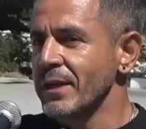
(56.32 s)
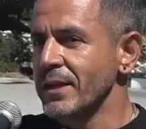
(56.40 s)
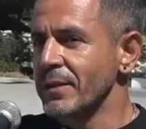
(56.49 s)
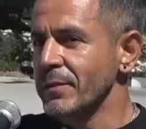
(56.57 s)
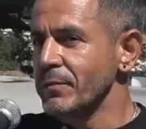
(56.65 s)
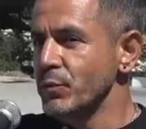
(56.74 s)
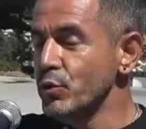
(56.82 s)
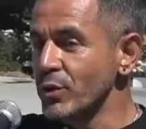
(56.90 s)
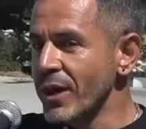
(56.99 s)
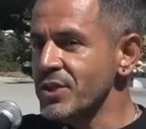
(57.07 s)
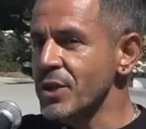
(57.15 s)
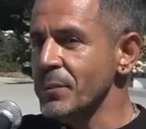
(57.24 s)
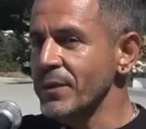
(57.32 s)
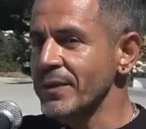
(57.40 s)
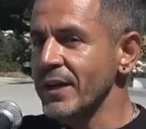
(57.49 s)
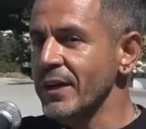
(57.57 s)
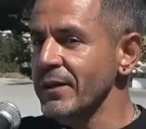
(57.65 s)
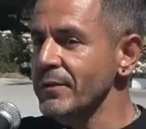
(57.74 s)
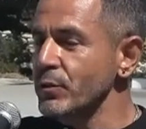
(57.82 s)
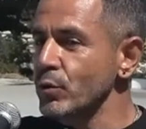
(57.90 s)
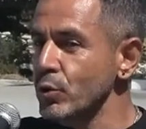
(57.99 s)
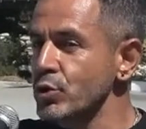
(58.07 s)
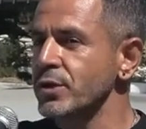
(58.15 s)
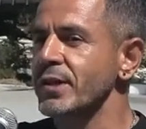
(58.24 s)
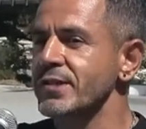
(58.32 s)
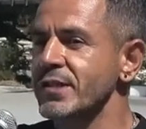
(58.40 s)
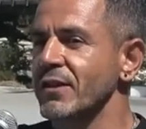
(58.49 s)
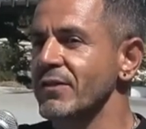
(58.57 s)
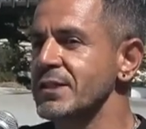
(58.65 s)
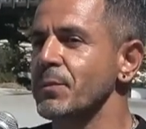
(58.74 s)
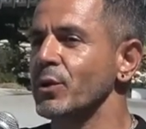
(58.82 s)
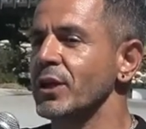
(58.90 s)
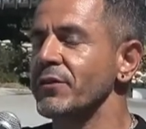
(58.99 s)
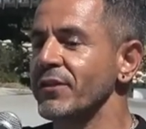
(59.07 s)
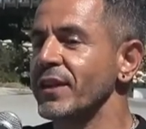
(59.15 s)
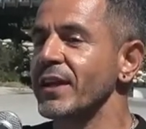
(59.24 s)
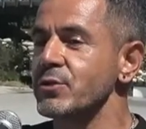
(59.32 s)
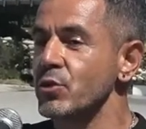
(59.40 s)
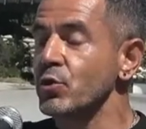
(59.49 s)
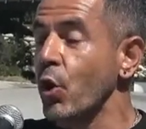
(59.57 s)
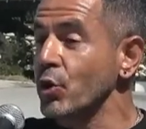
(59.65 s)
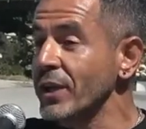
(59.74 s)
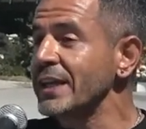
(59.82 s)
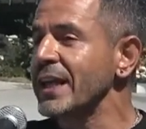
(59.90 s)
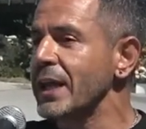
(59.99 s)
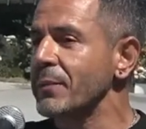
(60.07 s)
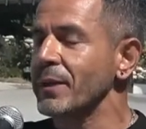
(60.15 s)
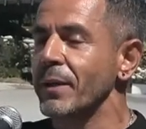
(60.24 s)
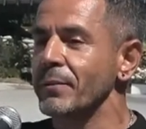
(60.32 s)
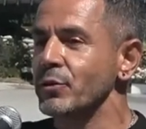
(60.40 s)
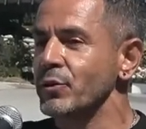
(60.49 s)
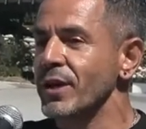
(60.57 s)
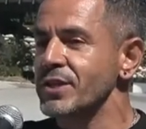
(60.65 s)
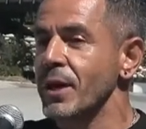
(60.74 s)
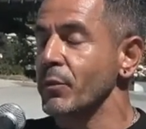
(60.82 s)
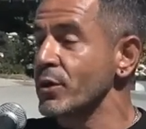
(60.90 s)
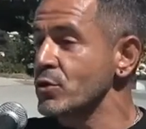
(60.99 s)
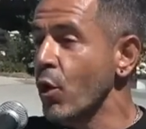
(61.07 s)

e, dünya çapında Uluslararası Hava Sporları Federasyonu onayıyla yapılan bir dünya şampiyonası